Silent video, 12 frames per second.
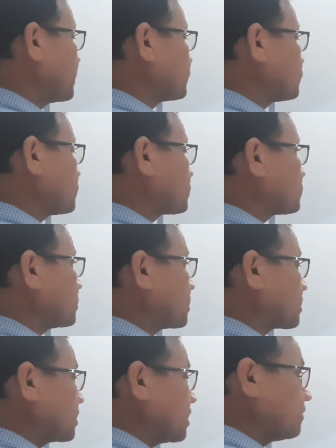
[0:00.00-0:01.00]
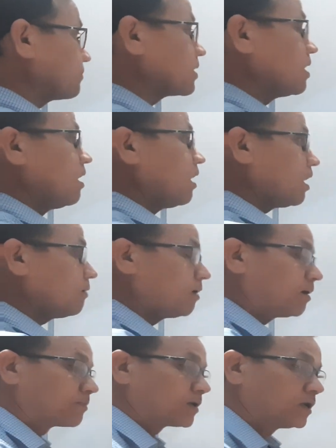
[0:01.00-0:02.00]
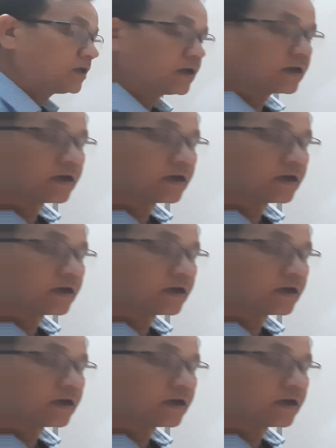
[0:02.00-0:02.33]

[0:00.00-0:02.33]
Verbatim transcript: मैंने सिक्स लिख लिया अब आपके लिए